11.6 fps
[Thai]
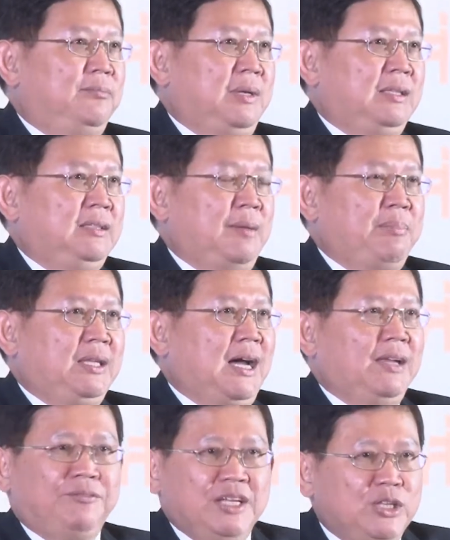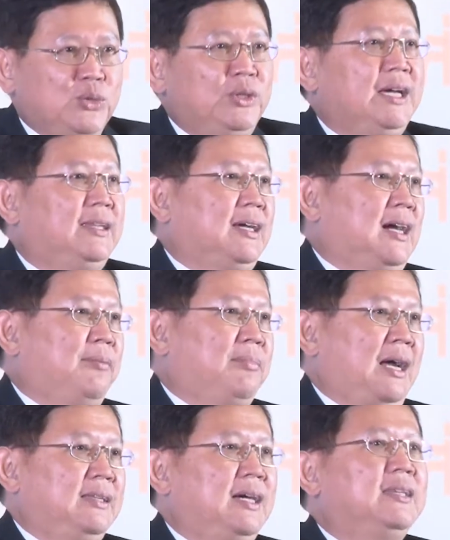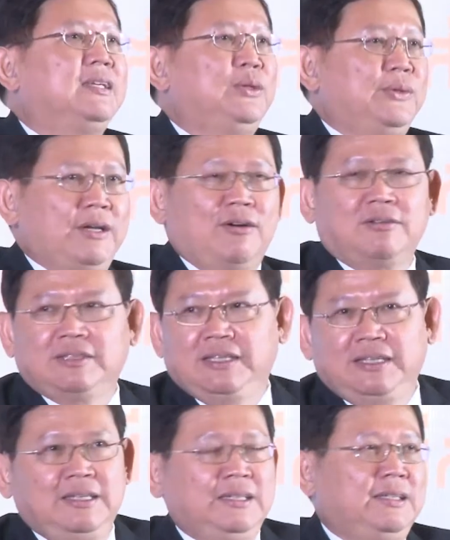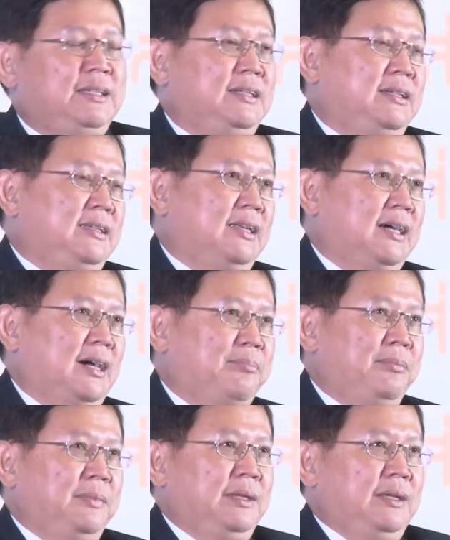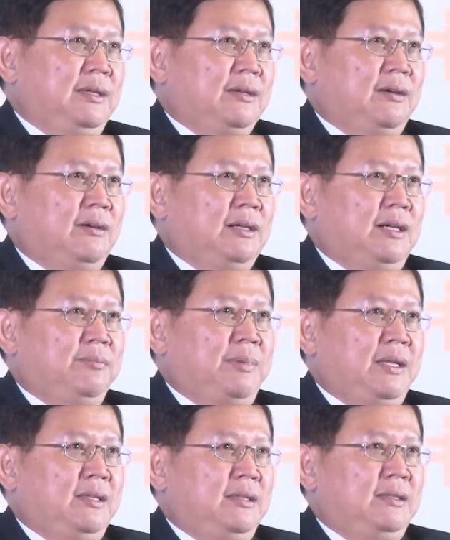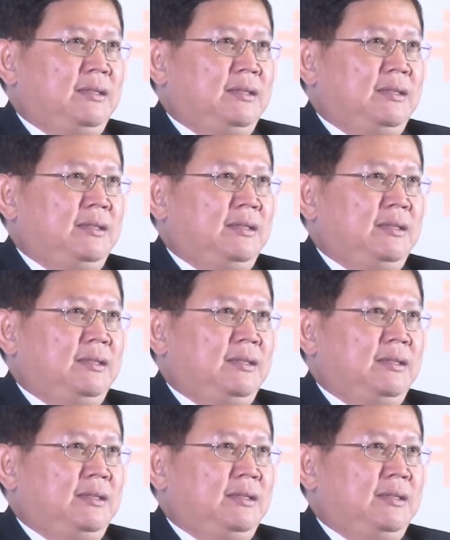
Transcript: เหมือนกับเป็นการรีวิวเนียนนะครับหลายท่านที่อยู่ในห้องนี้นะครับ ก็เคยเป็น